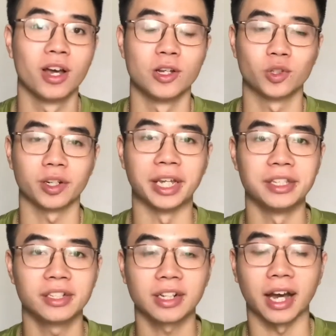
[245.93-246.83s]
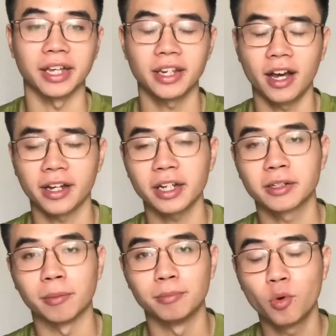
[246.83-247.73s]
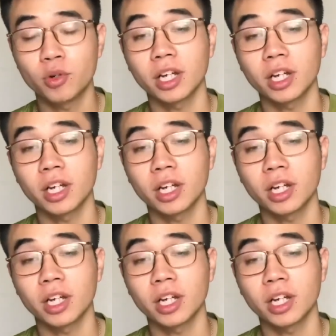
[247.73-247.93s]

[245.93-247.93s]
cho đến những cái cách cầm bút,